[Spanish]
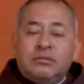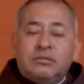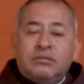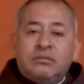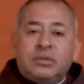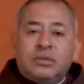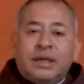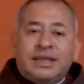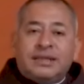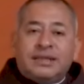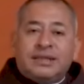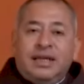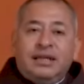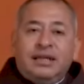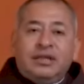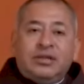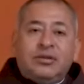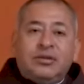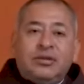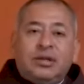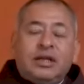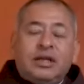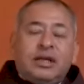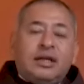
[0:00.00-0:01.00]
un
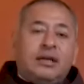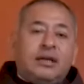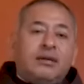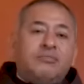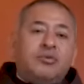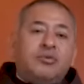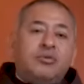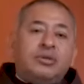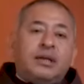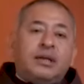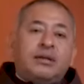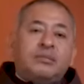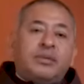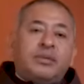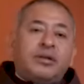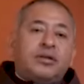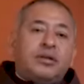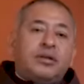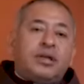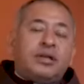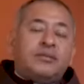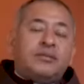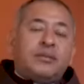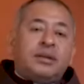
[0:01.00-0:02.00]
cansancio de que muchas
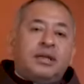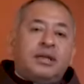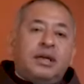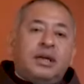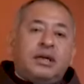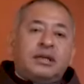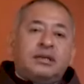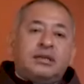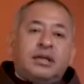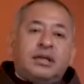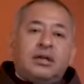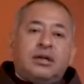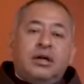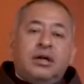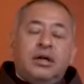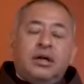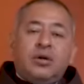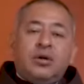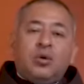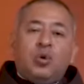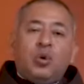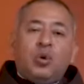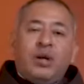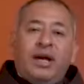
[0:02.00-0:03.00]
personas venían a ser
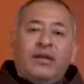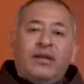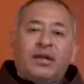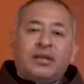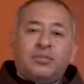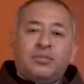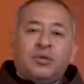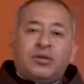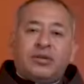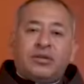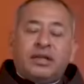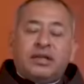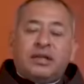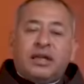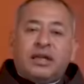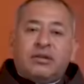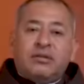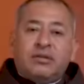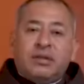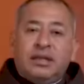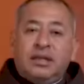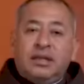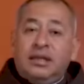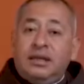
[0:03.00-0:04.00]
curadas por Santa
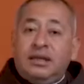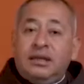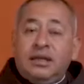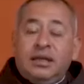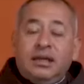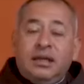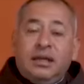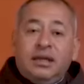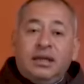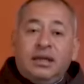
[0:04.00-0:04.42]
Rosa y